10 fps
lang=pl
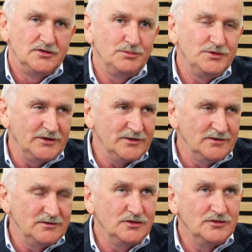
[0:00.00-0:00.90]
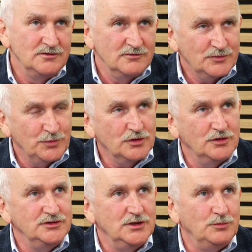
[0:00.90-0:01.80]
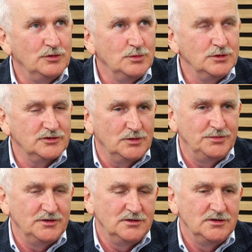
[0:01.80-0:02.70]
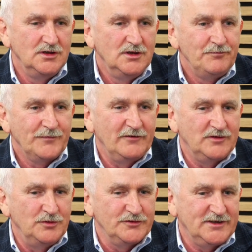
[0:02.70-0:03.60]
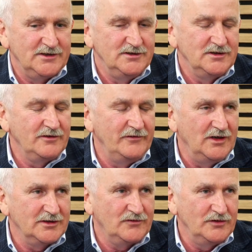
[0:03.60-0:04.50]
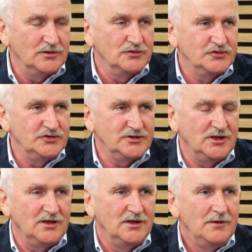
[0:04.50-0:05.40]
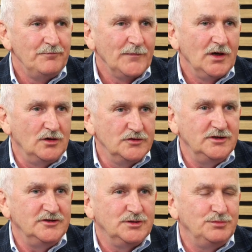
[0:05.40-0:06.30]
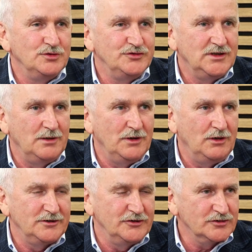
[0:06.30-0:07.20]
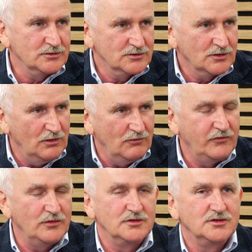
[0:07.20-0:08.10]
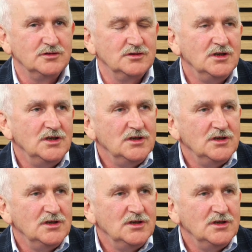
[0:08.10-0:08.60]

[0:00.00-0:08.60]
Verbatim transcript: żeby na, do, spokojnie mogły sobie w tym ostatnich chwilach swojego życia odejść, żeby rodzina miała też komfort y,